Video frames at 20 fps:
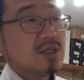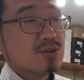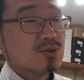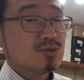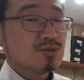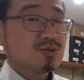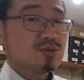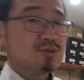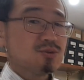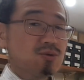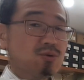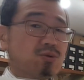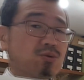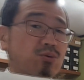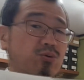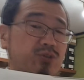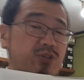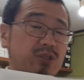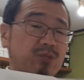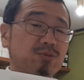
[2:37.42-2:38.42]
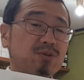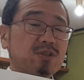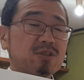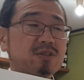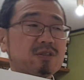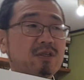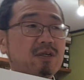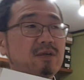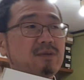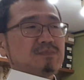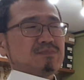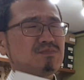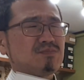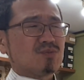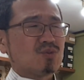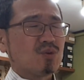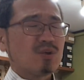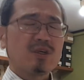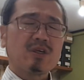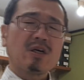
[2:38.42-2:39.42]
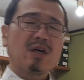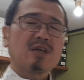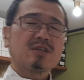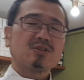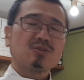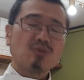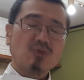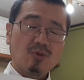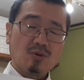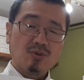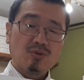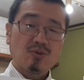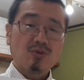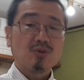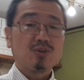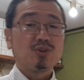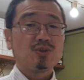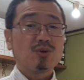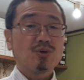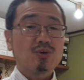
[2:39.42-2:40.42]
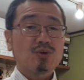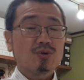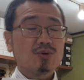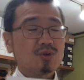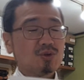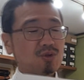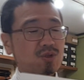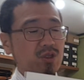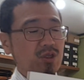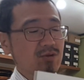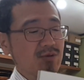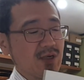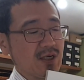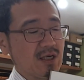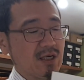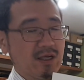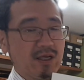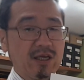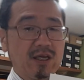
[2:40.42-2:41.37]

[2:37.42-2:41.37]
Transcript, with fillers: そうすると、こちらもですね、うんと1ヶ月後の状況によっては、